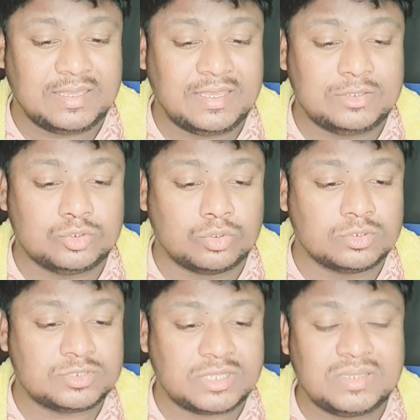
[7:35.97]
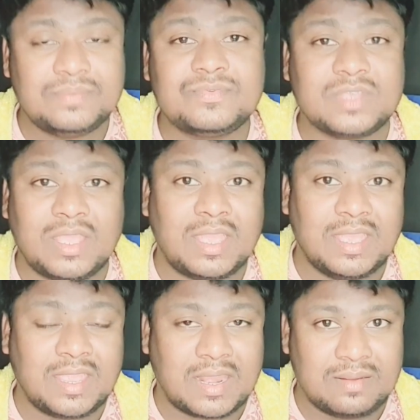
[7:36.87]
हैं जो संदीप सिंह
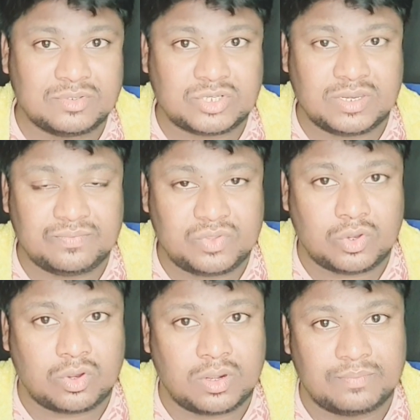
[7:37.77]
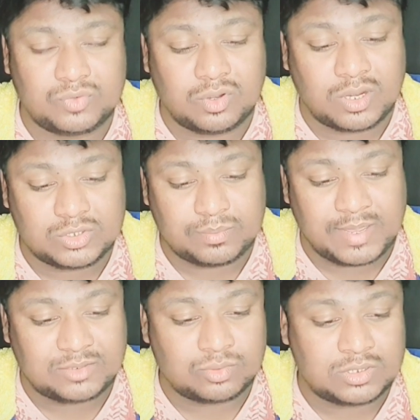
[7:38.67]
है केरल मिस्टर स्टेट इफ्सी और इफ्सी गोवा का जो
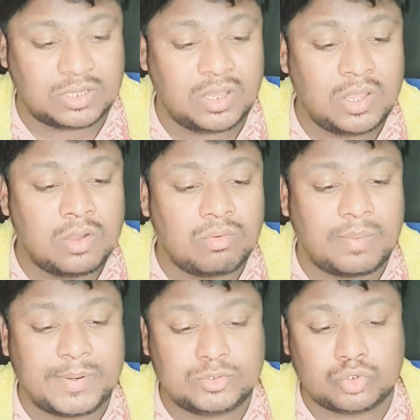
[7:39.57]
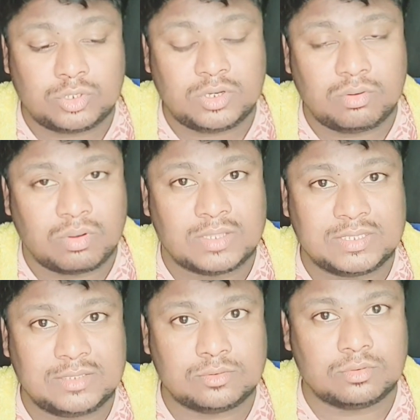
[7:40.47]
मैच हुआ था वहाँ पर चोटिल हुआ
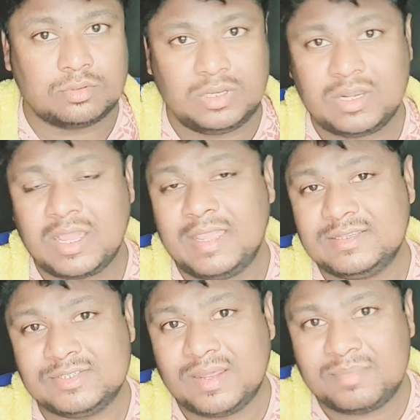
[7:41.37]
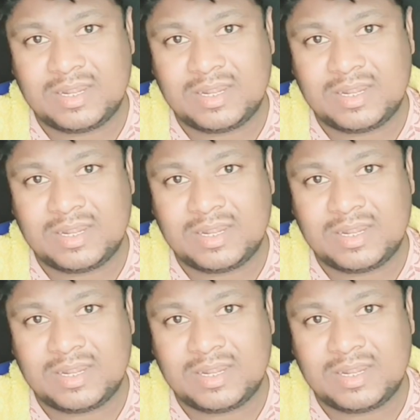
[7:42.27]
था तो इनका इंजरी अपडेट